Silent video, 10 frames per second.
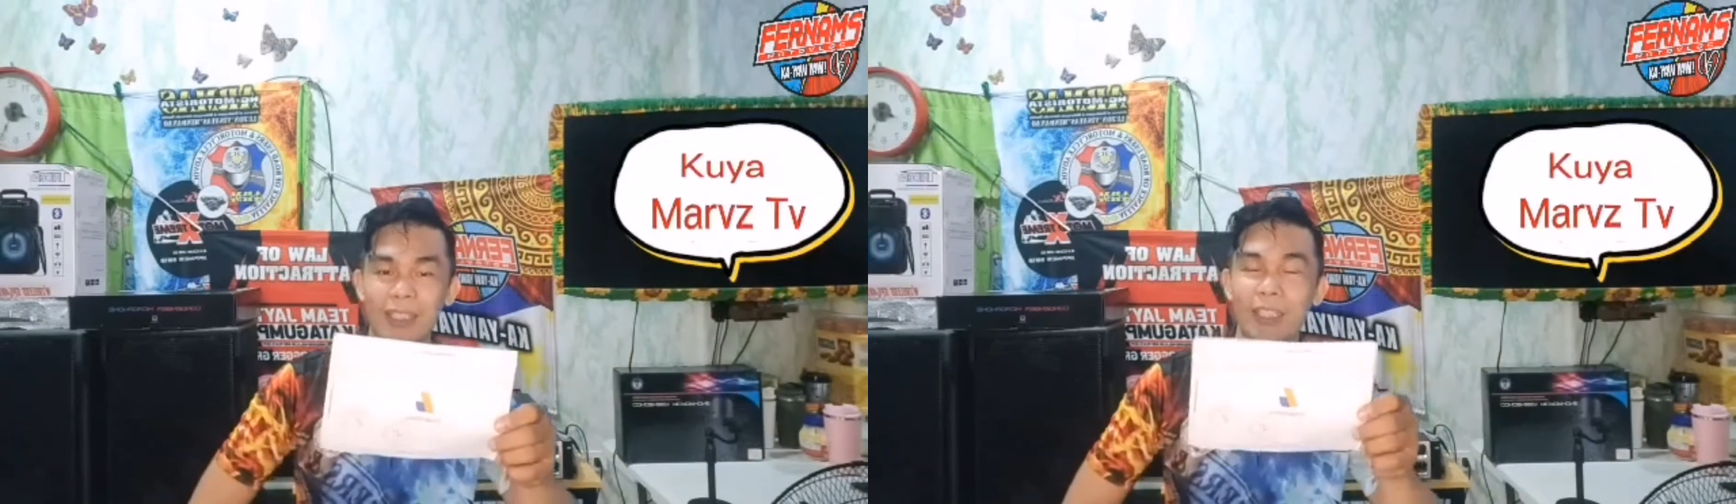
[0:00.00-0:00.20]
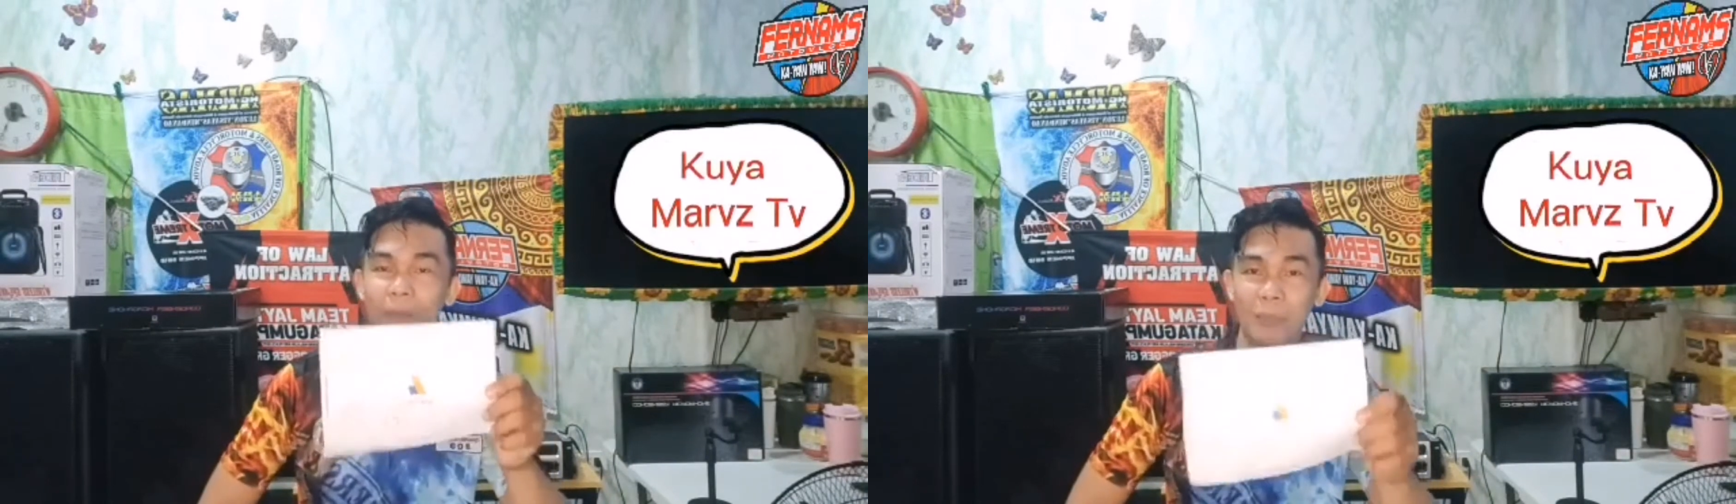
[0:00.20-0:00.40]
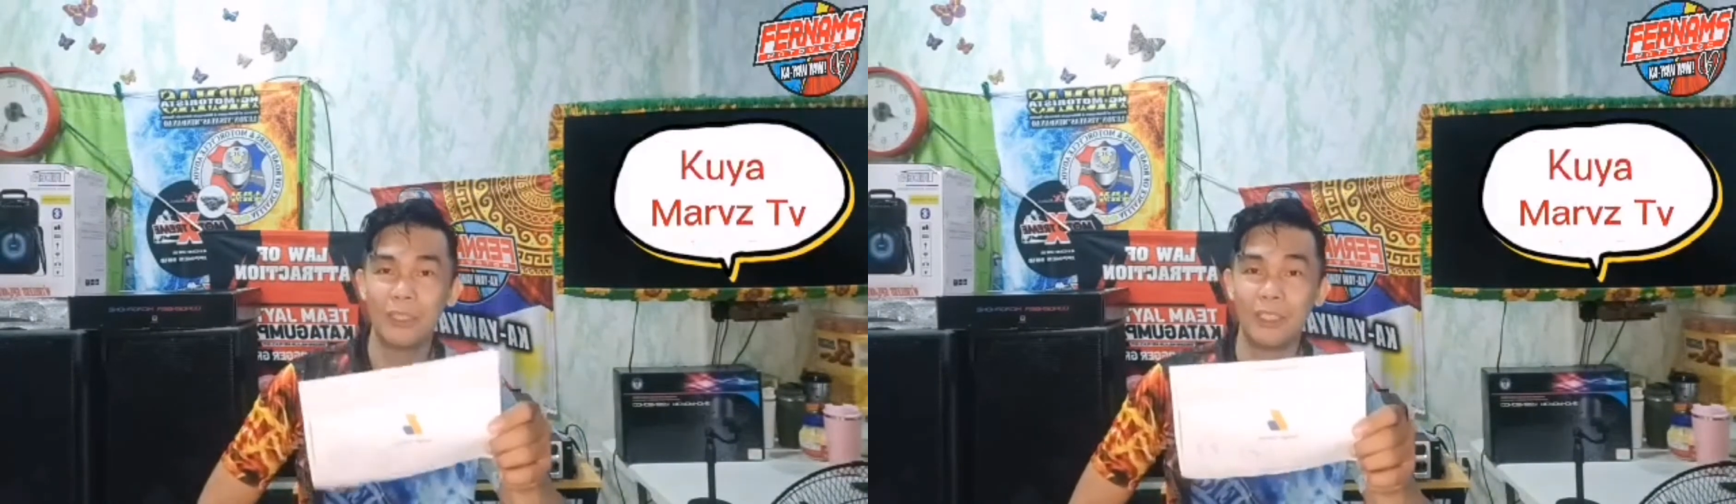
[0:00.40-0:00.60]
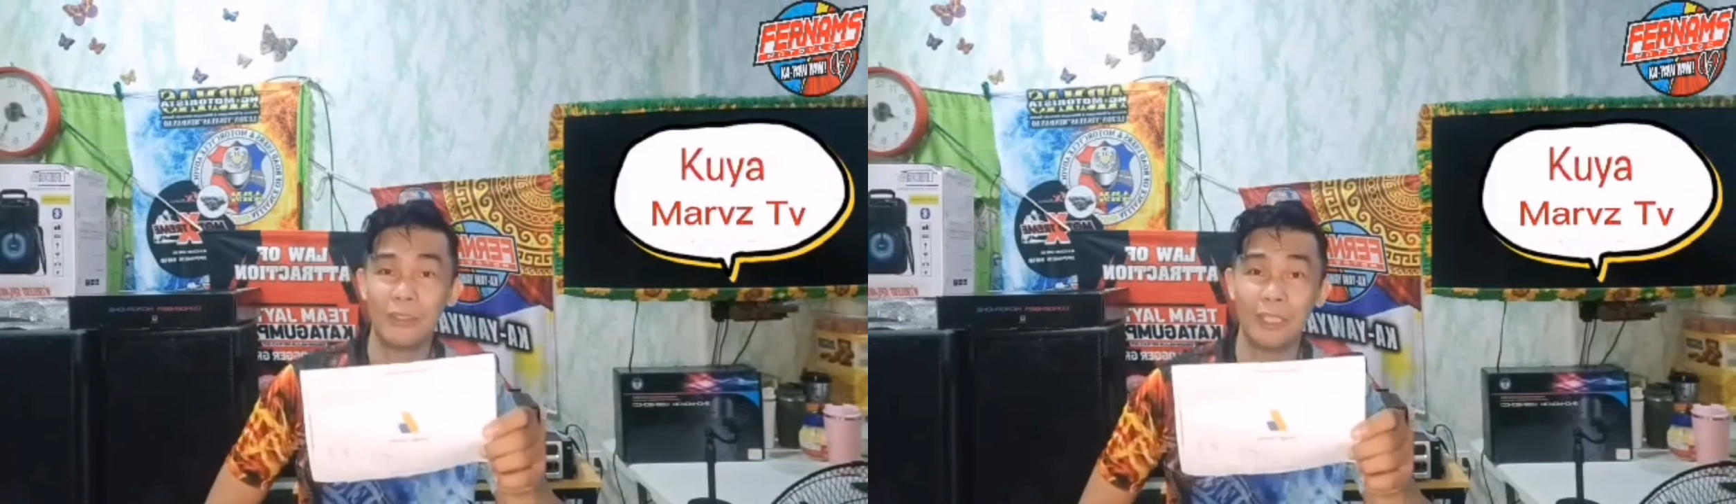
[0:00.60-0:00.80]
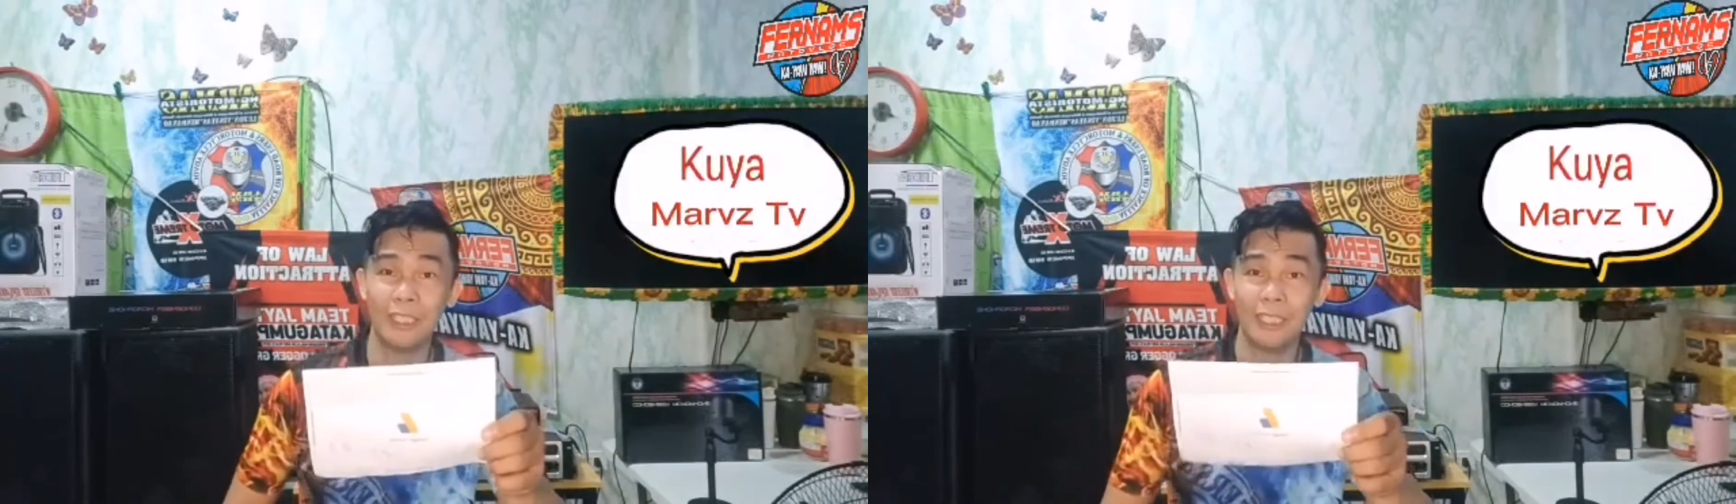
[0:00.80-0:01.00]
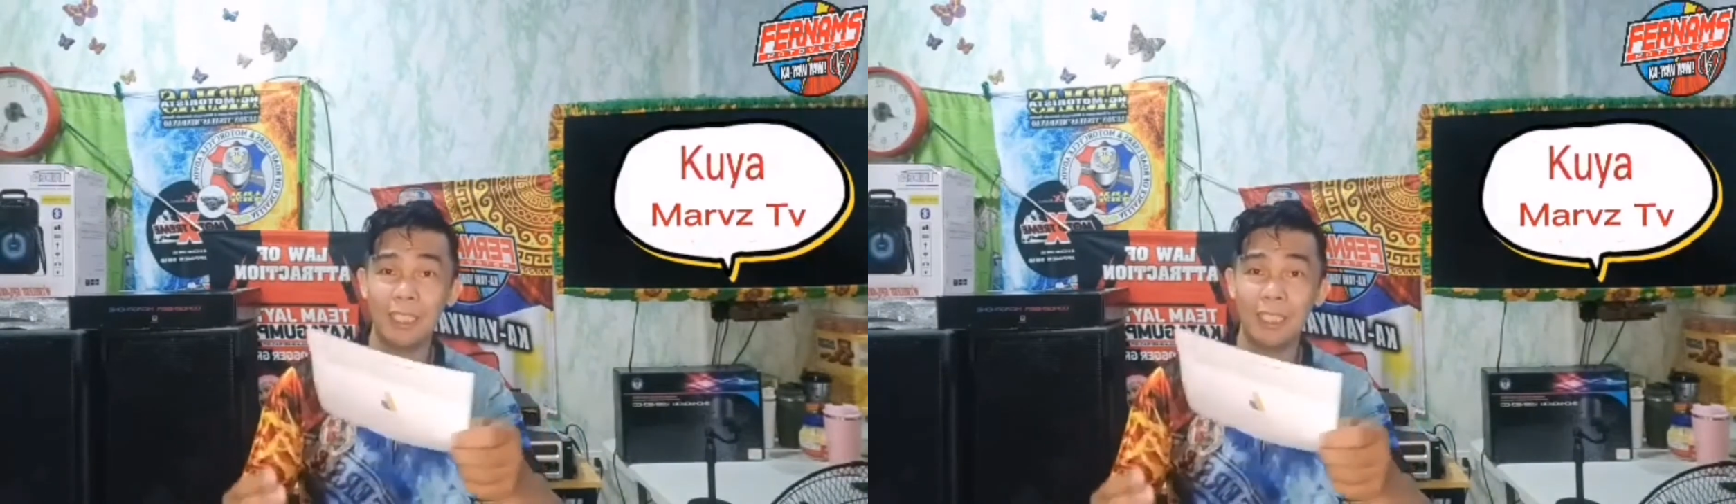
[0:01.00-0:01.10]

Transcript: sana po ito ay